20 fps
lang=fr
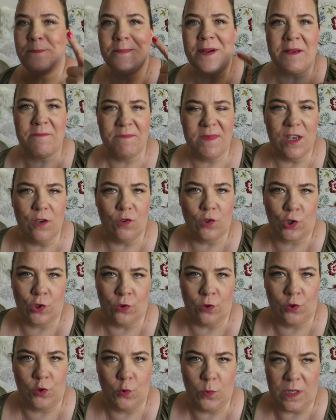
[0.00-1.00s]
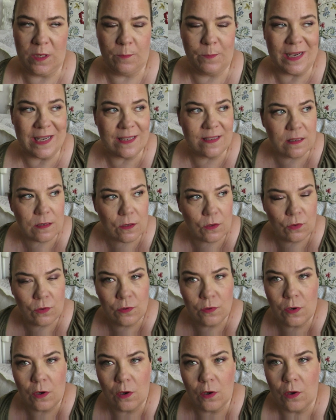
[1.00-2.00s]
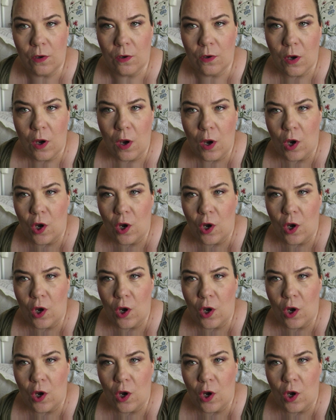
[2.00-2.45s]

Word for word: ne l'ai pas mis aujourd'hui parce que euh,